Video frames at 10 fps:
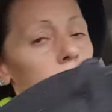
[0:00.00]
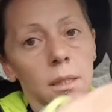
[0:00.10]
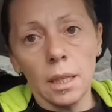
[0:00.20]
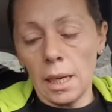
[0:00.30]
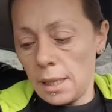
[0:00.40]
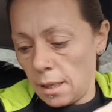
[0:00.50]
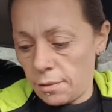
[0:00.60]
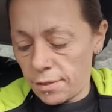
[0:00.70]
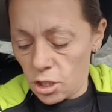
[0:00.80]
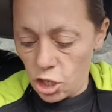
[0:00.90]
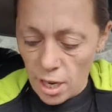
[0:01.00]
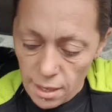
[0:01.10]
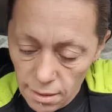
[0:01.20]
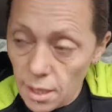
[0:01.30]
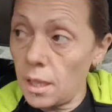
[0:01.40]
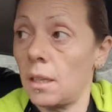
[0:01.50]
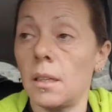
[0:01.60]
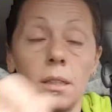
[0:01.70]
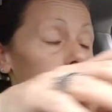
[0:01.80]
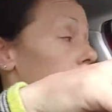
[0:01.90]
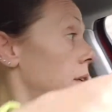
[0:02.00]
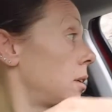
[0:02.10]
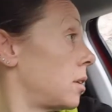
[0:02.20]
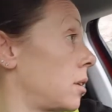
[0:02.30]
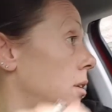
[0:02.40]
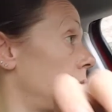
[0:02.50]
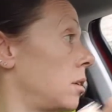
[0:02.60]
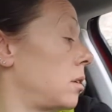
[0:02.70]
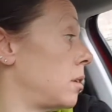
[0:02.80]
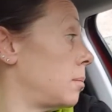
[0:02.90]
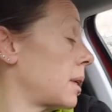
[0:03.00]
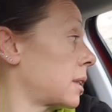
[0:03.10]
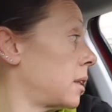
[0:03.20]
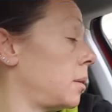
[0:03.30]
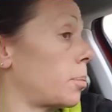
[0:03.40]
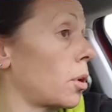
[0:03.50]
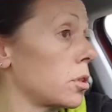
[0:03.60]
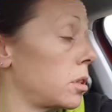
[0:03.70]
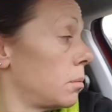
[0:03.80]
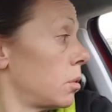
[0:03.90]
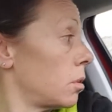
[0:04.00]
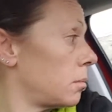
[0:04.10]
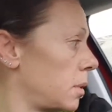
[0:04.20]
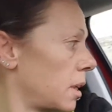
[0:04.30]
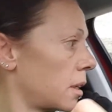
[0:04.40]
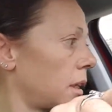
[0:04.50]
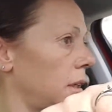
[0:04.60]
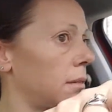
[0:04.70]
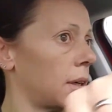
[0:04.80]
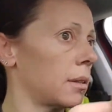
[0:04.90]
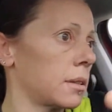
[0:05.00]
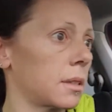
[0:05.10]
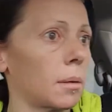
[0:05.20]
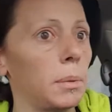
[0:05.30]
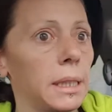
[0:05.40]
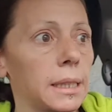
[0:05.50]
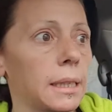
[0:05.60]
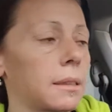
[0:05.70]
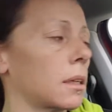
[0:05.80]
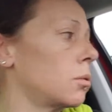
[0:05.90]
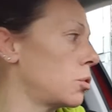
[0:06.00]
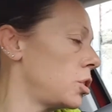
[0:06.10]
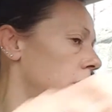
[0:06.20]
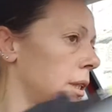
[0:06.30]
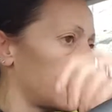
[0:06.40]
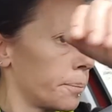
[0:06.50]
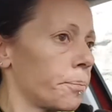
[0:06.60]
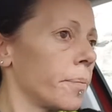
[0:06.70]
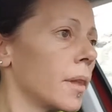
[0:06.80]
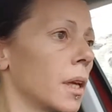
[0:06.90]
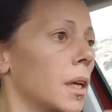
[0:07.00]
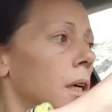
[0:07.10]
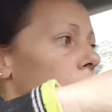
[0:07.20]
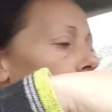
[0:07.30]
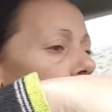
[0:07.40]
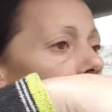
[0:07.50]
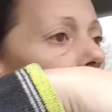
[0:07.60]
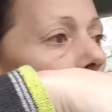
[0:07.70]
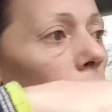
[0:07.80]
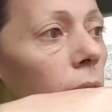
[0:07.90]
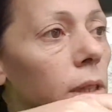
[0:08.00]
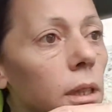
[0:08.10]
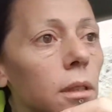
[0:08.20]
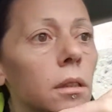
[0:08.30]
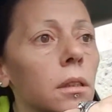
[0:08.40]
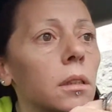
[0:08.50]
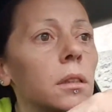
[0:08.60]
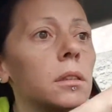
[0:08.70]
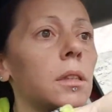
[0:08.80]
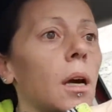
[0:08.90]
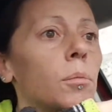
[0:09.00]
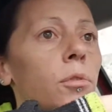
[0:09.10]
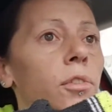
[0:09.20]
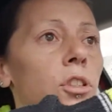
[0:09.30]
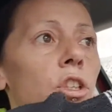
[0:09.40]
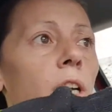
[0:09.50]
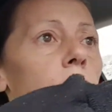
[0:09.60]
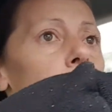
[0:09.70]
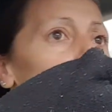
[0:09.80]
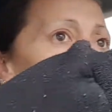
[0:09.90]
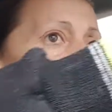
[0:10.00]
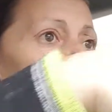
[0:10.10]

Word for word: dalle faccende eh, martedì prossimo mi arriva sta benedetta cucina e quindi eh, stiamo facendo